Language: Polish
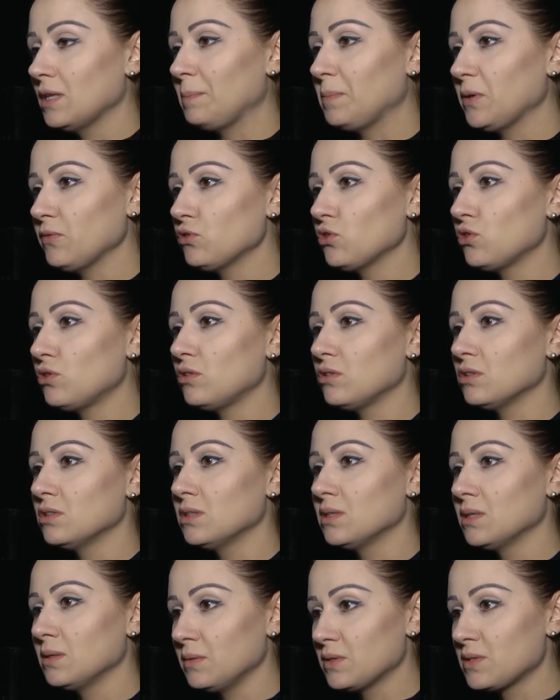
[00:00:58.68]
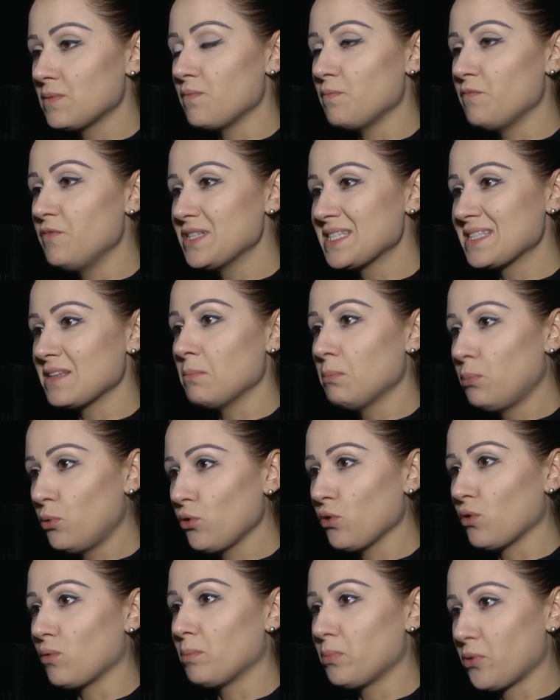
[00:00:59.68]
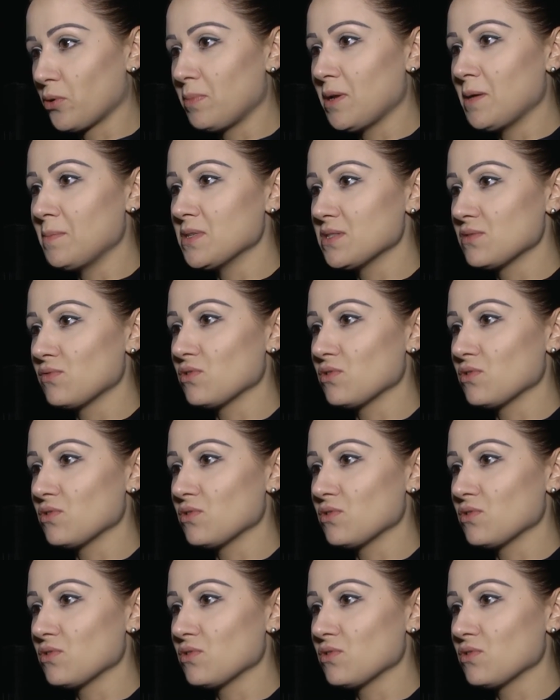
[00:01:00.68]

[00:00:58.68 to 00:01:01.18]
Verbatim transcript: na pewno y, występują problemy